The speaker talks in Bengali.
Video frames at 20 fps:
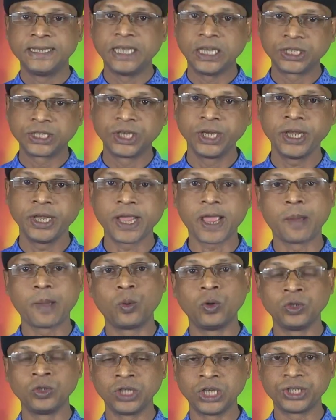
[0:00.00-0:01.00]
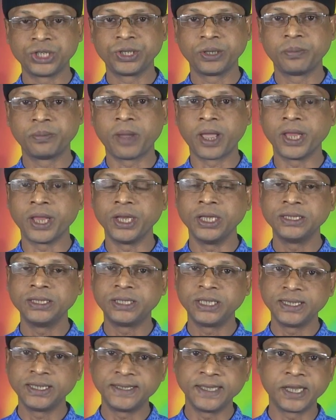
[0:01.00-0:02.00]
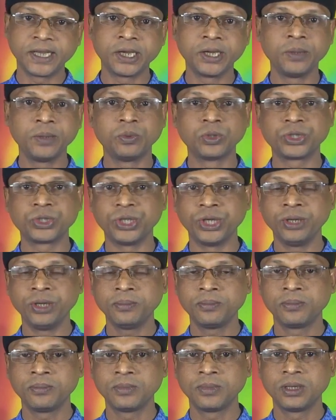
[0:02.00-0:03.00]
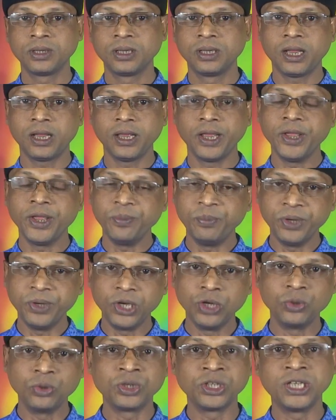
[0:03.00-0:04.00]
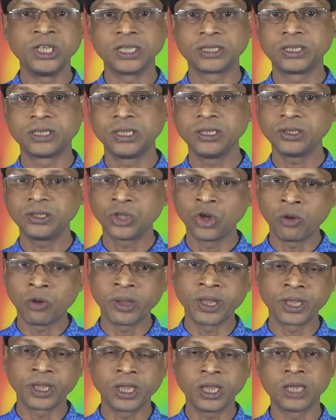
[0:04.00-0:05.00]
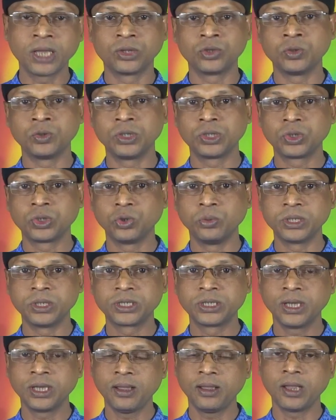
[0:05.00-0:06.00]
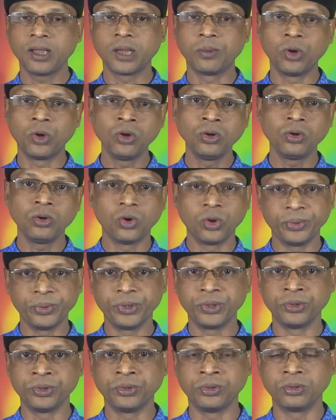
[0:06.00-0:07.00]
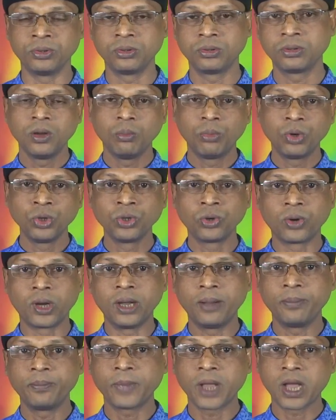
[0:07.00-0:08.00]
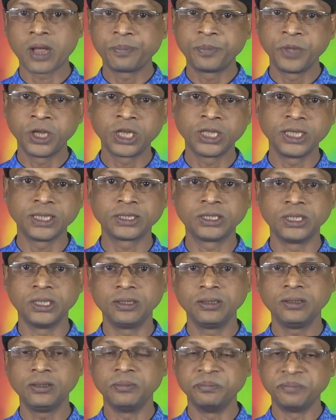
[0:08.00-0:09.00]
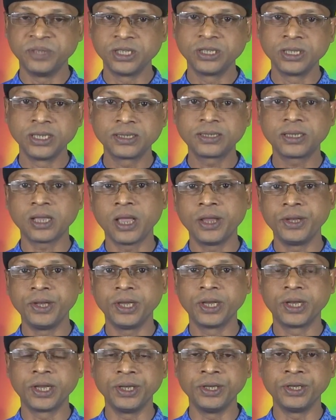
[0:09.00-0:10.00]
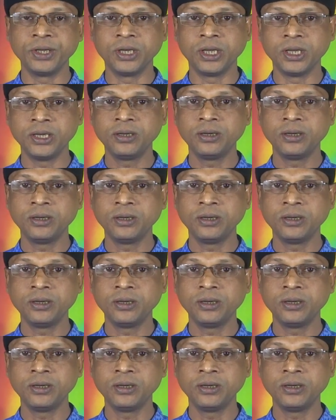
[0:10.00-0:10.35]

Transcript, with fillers: দেশে এবং দেশের বাইরে যে যেখানে বসে এই ভিডিওটি দেখছেন সবাইকে আন্তরিক শুভেচ্ছা এবং অভিনন্দন বন্ধুরা আপনারা দেখছেন বিজনেস আইডিয়া নাইনটি